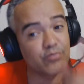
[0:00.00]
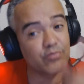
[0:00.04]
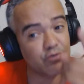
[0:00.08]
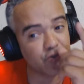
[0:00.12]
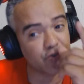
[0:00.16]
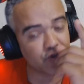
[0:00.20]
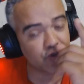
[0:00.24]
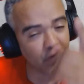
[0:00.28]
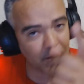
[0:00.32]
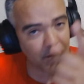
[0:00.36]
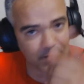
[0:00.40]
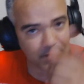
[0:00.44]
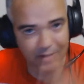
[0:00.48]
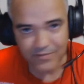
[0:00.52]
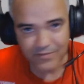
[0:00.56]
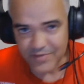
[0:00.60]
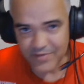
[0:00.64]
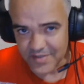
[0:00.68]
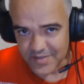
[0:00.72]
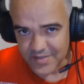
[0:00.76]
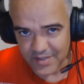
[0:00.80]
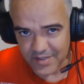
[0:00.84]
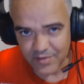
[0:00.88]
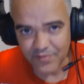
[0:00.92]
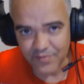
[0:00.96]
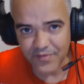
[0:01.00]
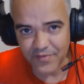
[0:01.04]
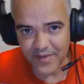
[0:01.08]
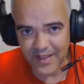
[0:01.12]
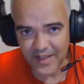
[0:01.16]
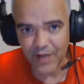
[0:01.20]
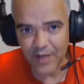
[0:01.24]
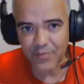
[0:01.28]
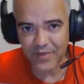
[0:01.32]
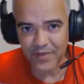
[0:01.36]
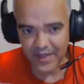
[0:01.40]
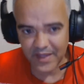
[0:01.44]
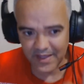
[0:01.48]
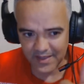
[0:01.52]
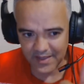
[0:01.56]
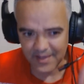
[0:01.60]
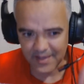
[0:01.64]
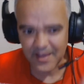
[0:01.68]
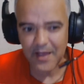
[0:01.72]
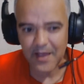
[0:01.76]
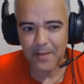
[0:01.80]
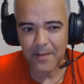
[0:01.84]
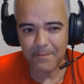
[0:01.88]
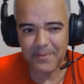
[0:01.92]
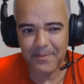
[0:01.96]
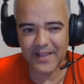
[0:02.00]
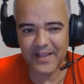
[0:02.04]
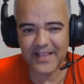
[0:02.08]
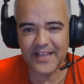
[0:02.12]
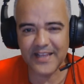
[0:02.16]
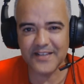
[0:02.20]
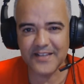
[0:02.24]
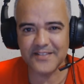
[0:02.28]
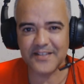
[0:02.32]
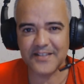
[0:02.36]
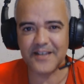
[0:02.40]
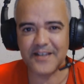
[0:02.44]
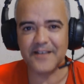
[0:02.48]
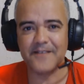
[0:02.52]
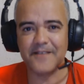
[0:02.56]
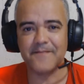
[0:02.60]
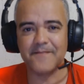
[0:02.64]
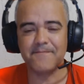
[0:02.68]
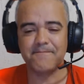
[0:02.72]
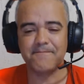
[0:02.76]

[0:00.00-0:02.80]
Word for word: só para você no final dele, beleza?